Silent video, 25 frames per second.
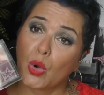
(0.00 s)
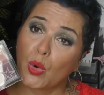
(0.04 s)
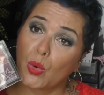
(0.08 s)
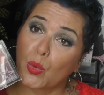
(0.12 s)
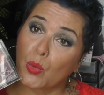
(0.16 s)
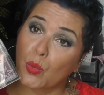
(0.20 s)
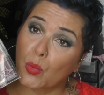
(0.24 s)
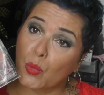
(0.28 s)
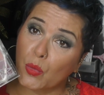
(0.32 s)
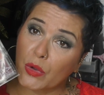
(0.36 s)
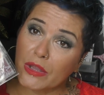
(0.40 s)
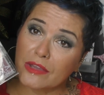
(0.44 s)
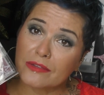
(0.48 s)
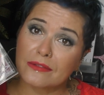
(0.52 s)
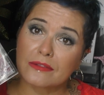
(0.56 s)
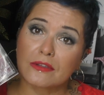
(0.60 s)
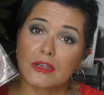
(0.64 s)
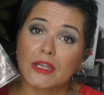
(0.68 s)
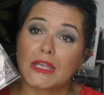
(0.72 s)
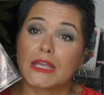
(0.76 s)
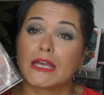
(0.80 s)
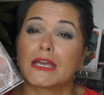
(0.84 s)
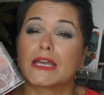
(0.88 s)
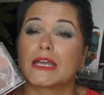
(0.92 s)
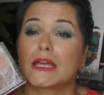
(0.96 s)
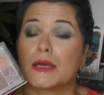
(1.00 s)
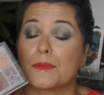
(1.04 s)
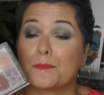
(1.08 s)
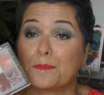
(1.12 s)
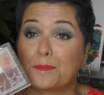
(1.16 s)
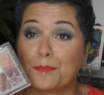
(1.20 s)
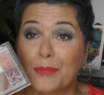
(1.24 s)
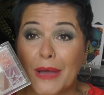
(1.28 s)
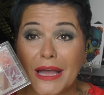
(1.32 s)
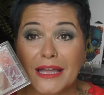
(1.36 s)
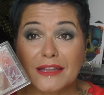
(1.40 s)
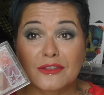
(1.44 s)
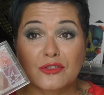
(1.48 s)
Oui, ce qui est qu'un
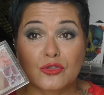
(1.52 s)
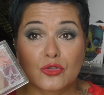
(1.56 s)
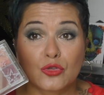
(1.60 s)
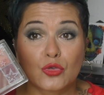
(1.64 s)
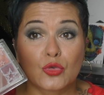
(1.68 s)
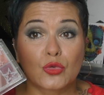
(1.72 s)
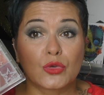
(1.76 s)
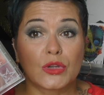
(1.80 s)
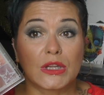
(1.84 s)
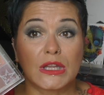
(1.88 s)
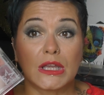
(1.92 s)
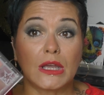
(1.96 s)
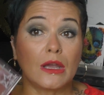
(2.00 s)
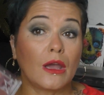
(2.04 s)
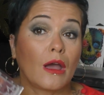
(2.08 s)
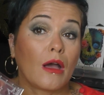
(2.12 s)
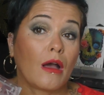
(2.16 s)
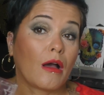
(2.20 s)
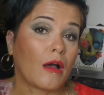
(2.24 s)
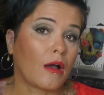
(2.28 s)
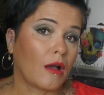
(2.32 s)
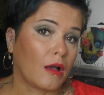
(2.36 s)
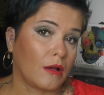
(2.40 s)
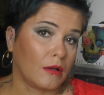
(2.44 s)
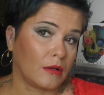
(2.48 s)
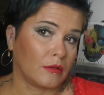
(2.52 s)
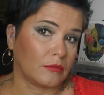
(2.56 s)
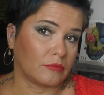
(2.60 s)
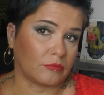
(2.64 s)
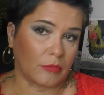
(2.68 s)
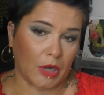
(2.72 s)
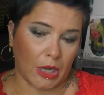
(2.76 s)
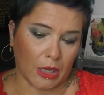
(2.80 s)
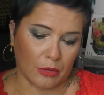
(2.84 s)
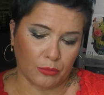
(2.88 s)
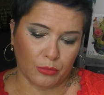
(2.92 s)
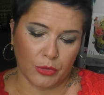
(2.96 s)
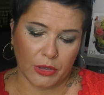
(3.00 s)
pas donné.
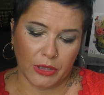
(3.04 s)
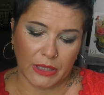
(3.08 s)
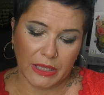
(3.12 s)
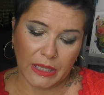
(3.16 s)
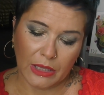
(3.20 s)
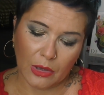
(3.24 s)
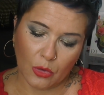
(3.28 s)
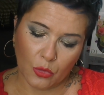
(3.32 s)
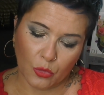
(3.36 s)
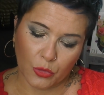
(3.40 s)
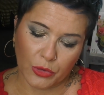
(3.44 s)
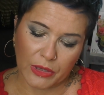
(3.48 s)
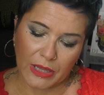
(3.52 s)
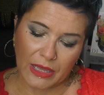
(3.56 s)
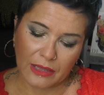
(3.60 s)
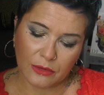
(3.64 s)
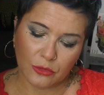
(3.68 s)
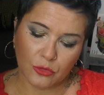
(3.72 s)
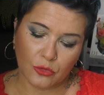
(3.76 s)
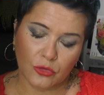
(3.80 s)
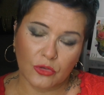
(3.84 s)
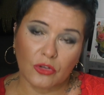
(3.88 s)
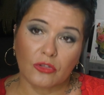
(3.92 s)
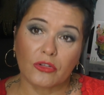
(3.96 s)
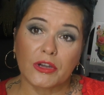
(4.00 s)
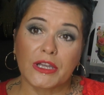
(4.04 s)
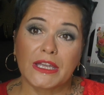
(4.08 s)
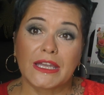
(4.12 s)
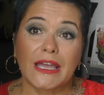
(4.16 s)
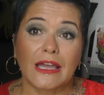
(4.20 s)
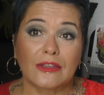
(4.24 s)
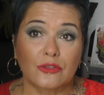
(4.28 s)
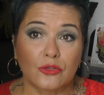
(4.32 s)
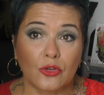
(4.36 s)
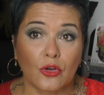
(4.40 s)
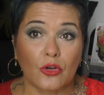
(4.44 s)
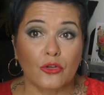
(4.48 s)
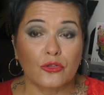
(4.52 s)
Voilà. Et on a dedans
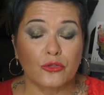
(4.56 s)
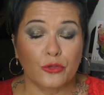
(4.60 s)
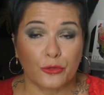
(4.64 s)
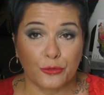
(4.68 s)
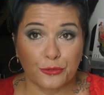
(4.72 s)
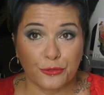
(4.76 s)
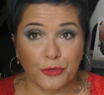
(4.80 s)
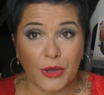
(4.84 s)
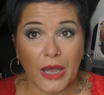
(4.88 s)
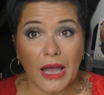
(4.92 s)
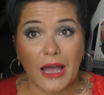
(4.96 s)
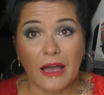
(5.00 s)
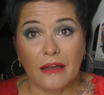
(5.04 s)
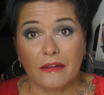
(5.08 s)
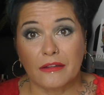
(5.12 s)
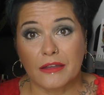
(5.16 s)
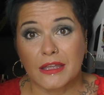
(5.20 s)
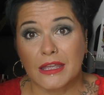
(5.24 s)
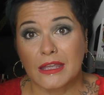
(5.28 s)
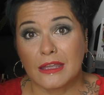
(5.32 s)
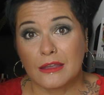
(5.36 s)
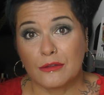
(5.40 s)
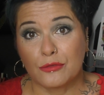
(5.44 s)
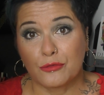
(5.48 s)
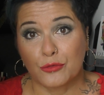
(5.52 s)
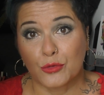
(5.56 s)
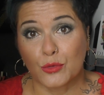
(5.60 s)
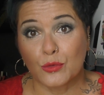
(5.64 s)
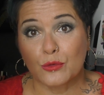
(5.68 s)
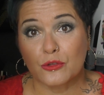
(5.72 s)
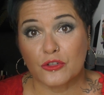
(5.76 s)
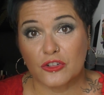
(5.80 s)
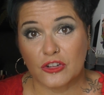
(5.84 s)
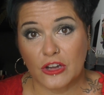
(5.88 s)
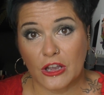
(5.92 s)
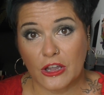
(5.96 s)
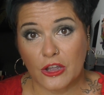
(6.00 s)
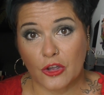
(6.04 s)
14 phares qui font
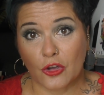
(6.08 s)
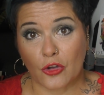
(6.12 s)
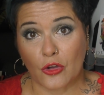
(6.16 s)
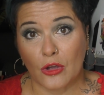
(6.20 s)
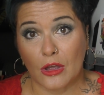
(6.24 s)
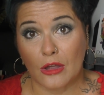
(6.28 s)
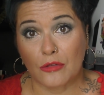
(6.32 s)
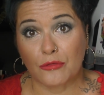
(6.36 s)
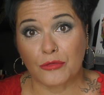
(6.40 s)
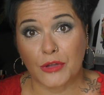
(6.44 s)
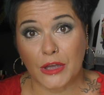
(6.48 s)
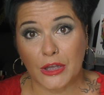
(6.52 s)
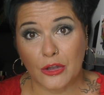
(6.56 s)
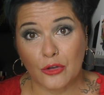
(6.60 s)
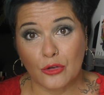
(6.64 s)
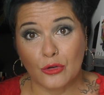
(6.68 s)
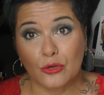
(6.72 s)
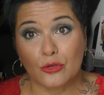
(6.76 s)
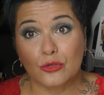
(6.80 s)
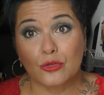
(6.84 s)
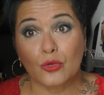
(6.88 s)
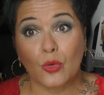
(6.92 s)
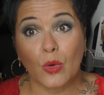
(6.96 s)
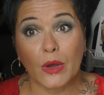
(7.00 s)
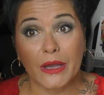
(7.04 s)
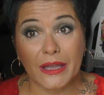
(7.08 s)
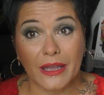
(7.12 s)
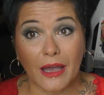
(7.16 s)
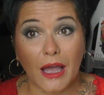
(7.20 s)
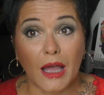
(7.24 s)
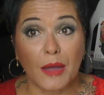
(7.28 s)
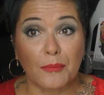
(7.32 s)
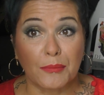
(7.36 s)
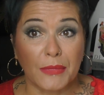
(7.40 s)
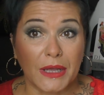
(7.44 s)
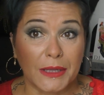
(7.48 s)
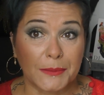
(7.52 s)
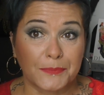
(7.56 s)
chacun 1,3 g.
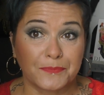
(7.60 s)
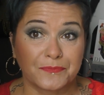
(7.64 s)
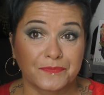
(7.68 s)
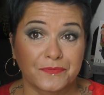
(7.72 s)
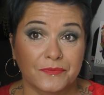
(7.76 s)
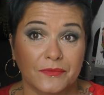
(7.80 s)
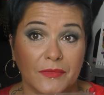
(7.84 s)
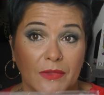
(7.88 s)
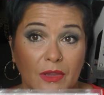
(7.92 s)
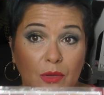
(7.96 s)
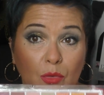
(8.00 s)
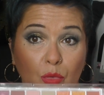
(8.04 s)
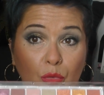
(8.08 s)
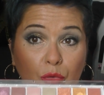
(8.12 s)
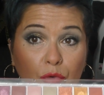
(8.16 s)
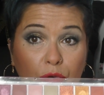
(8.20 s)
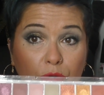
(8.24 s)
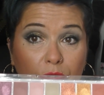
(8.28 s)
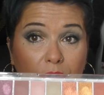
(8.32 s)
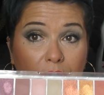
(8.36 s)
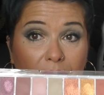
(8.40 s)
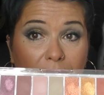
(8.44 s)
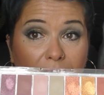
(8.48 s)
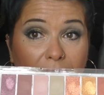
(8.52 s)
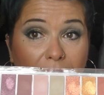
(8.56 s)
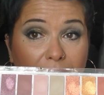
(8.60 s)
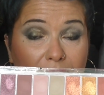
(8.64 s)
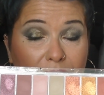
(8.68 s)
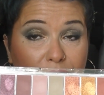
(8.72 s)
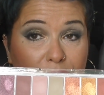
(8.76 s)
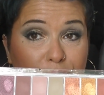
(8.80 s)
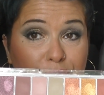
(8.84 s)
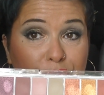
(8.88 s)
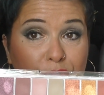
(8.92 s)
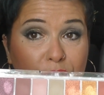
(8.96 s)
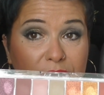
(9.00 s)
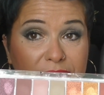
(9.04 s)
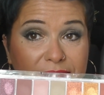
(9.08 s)
Donc là,
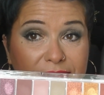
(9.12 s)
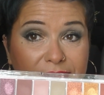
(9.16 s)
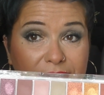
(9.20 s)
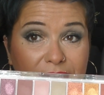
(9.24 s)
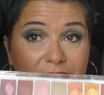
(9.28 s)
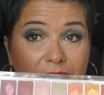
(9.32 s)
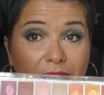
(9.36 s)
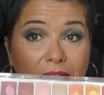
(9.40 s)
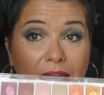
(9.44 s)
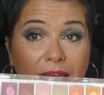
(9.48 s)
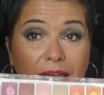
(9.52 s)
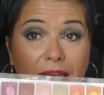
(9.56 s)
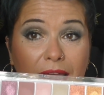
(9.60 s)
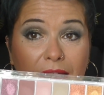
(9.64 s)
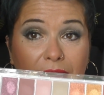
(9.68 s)
voici.